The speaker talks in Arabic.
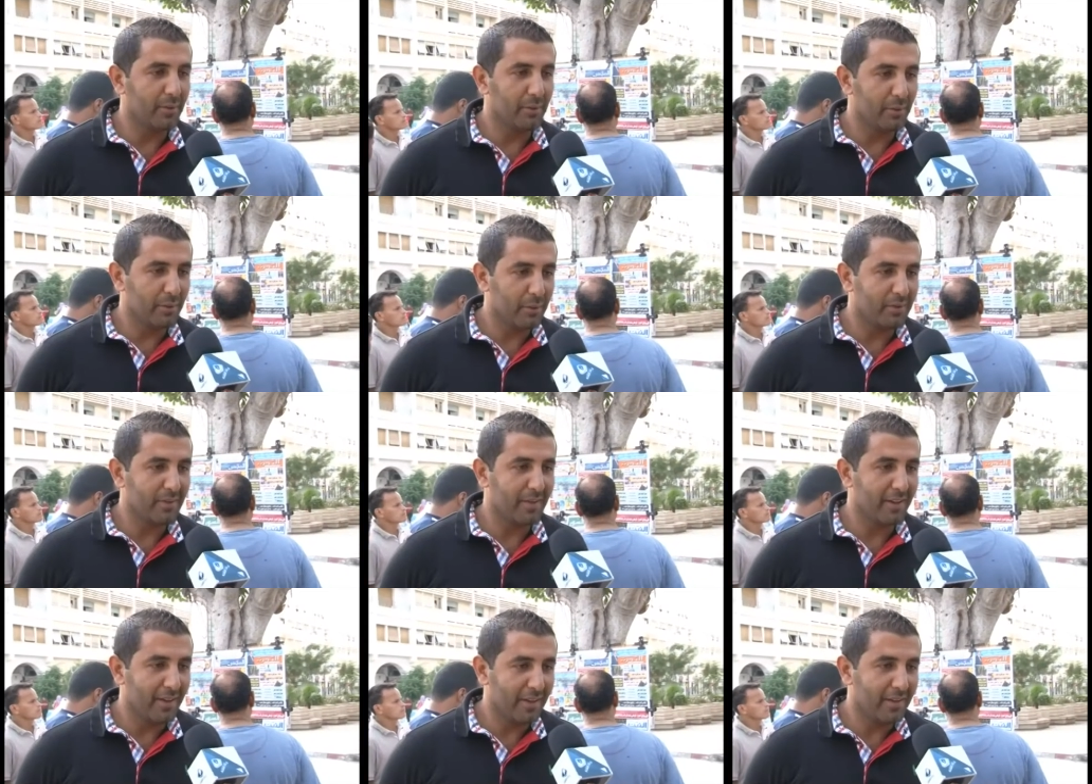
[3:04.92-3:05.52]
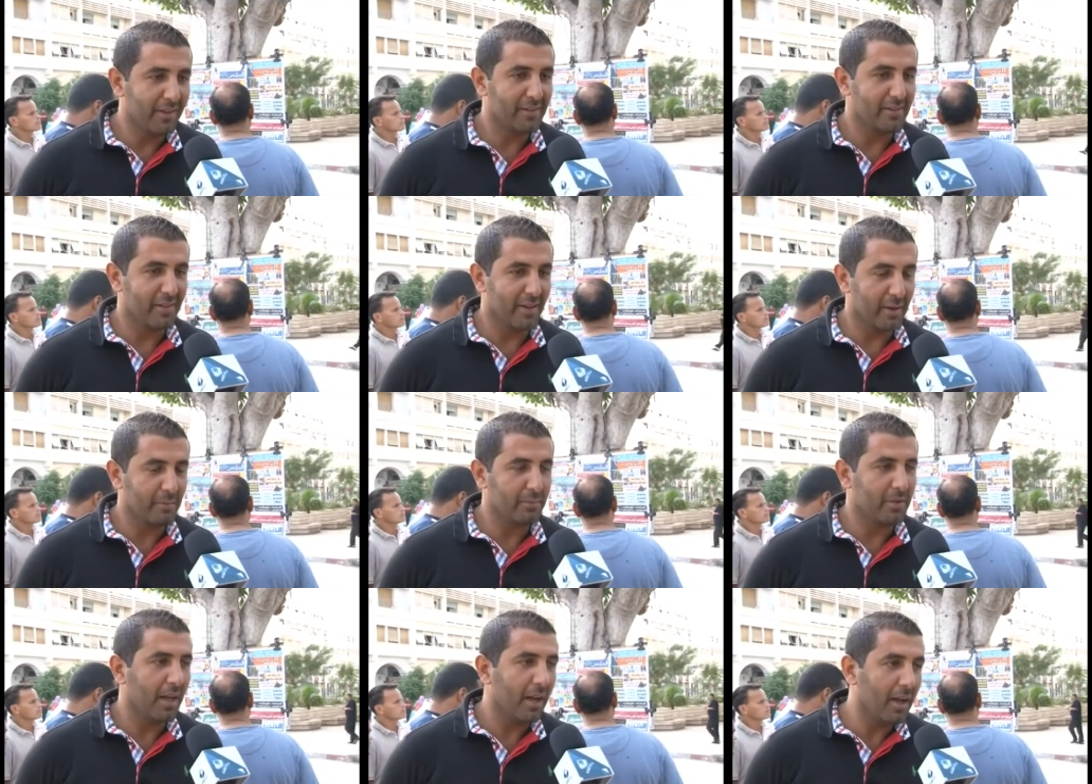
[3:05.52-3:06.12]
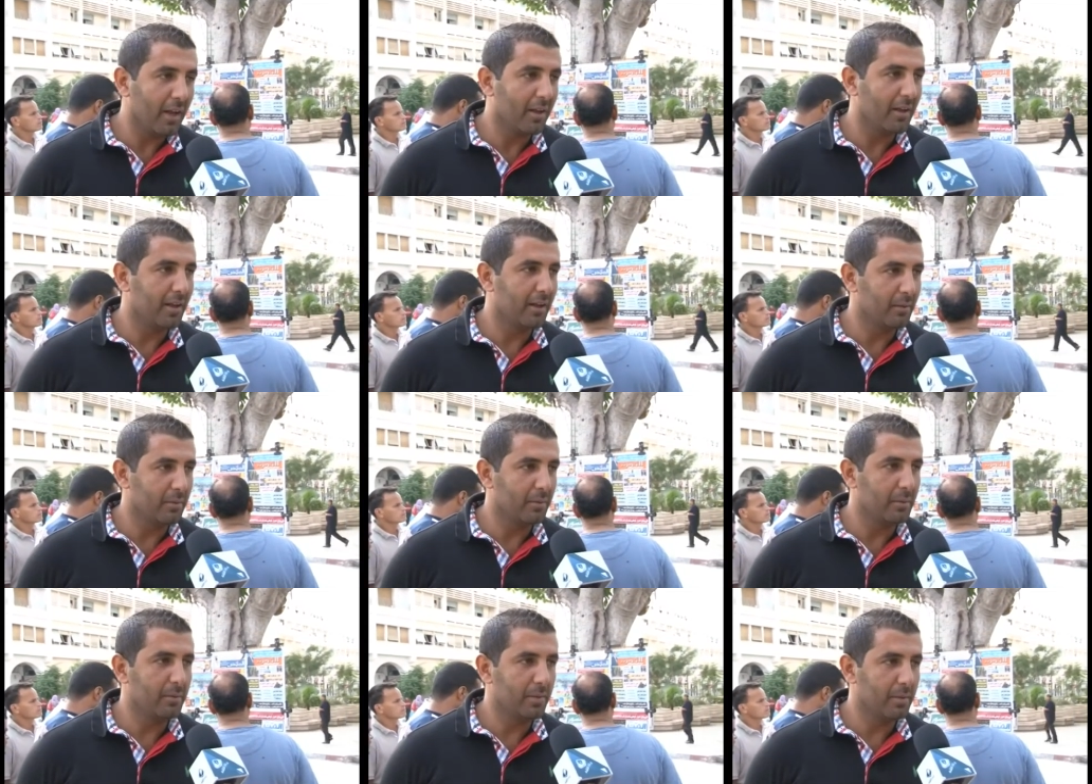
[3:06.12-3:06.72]
في تونس غالي السعر نتاعها
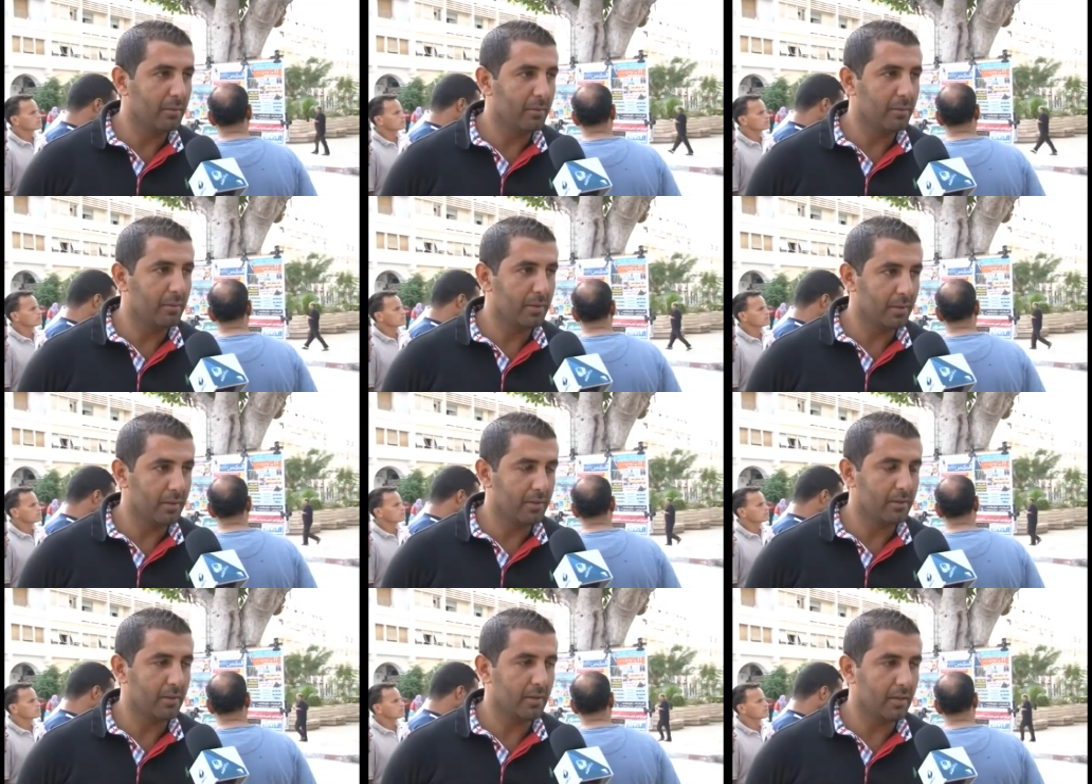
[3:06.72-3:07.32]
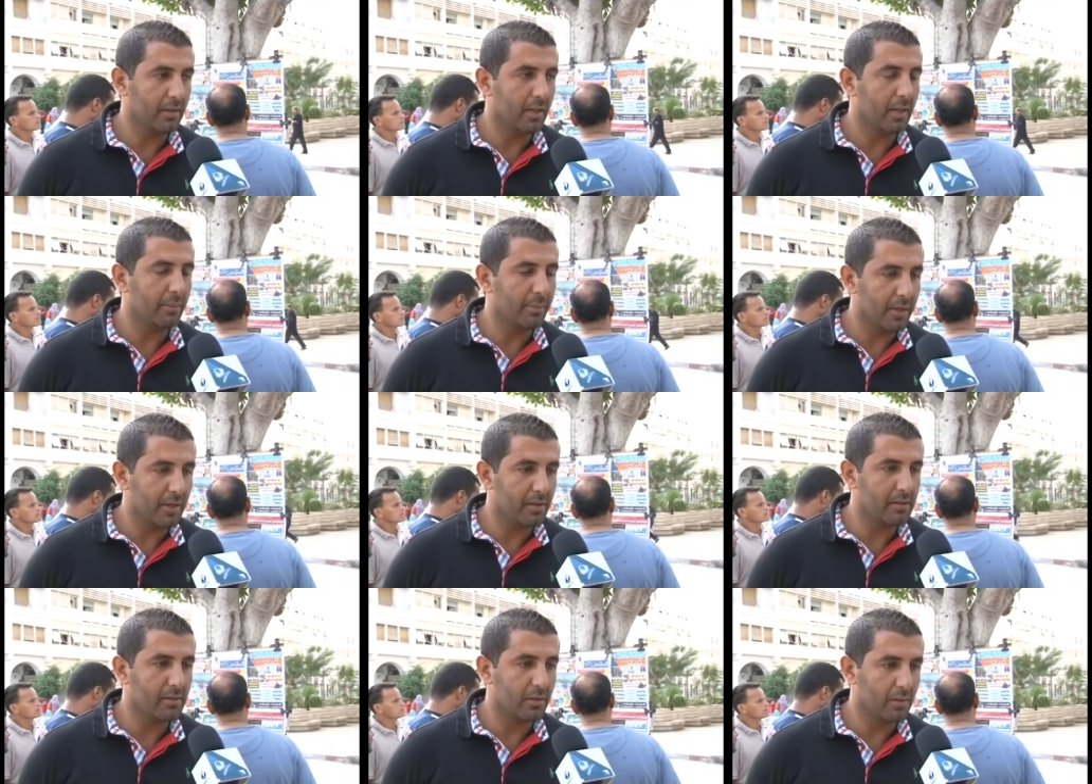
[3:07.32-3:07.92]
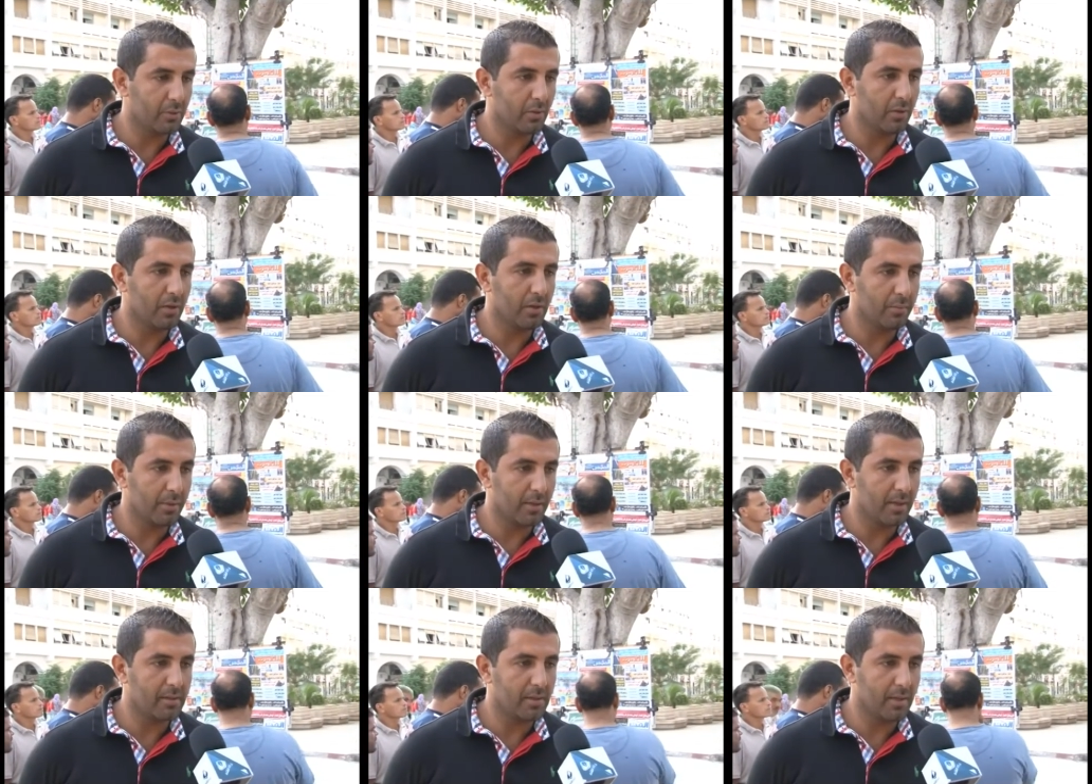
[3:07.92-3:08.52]
غالي بالباب بالجريدة لابريس سيرتو
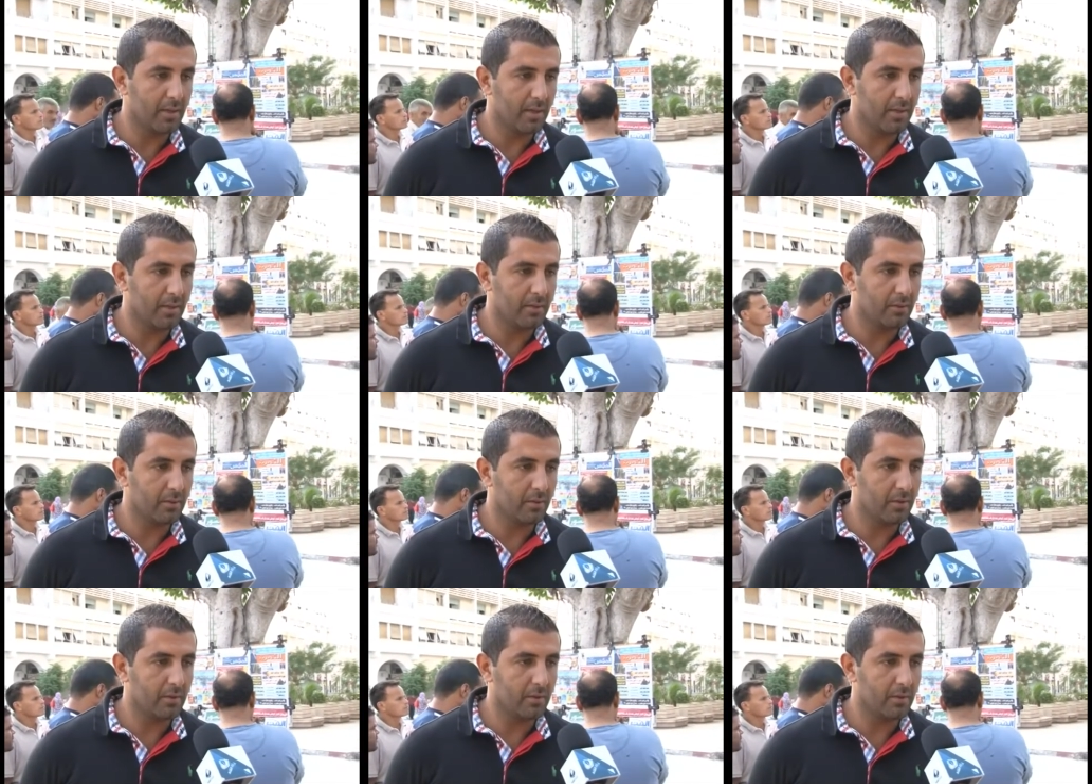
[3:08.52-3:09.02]
لابريس غالية